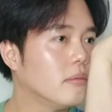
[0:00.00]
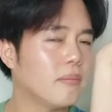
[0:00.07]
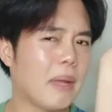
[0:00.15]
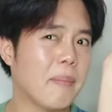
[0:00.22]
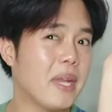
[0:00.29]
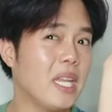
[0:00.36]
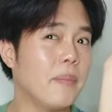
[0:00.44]

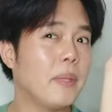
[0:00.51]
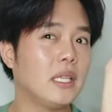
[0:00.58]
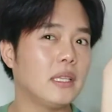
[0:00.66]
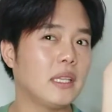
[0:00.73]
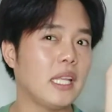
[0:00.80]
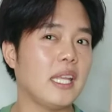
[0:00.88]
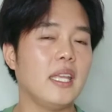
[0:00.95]
มันไม่ได้เป็น
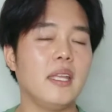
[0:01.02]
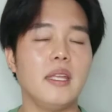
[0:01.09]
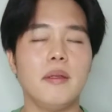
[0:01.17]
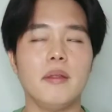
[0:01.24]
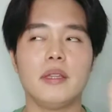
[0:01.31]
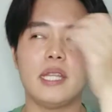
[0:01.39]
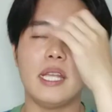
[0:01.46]
ตี
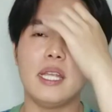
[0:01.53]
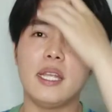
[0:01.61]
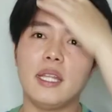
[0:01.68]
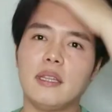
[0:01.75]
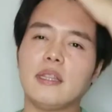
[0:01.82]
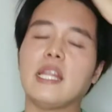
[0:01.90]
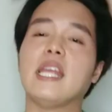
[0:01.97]
ตี
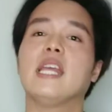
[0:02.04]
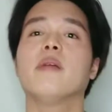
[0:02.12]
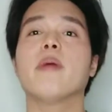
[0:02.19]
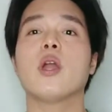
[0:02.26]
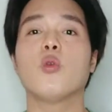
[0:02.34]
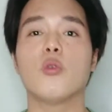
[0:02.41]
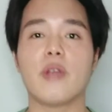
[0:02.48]
ตีขึ้น
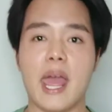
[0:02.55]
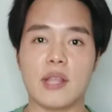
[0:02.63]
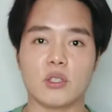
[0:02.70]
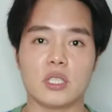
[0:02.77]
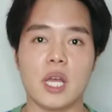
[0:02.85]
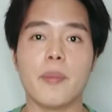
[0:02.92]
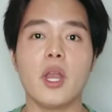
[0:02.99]
มารุนแดงจ
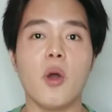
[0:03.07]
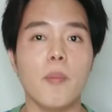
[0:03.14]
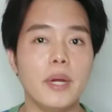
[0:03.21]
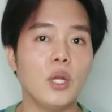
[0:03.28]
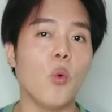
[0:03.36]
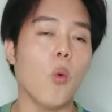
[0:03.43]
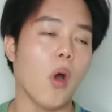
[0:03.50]
นทำให้เรามึ
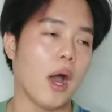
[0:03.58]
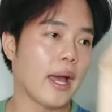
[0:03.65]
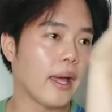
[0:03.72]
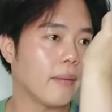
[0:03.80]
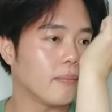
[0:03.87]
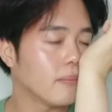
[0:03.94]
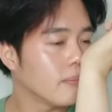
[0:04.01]
นหัว
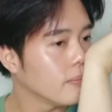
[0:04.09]
ครับ